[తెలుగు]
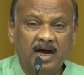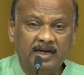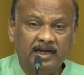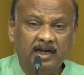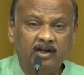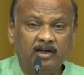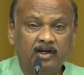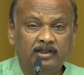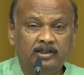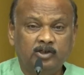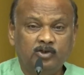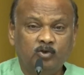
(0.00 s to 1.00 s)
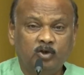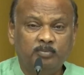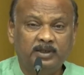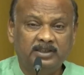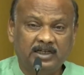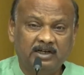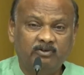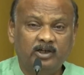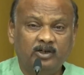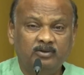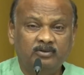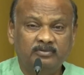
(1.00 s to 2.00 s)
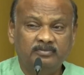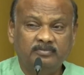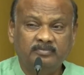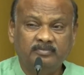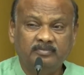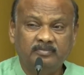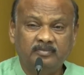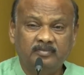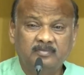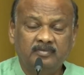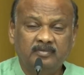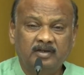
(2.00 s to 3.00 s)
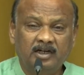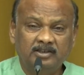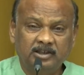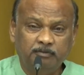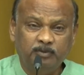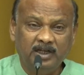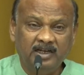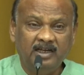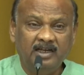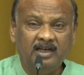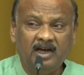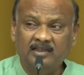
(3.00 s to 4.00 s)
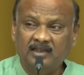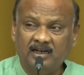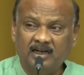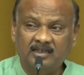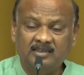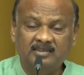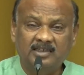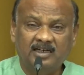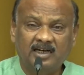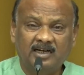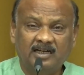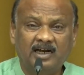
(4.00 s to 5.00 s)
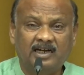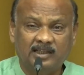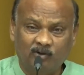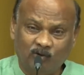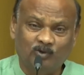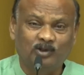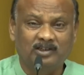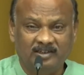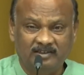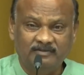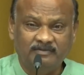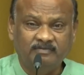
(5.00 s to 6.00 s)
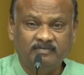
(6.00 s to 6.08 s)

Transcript: లారీలు క్లీన్ చేసుకుంటూ బతికేవాడు అని చెప్తేనే ఆంధ్ర రాష్ట్ర జనానికి అర్థమవుతుంది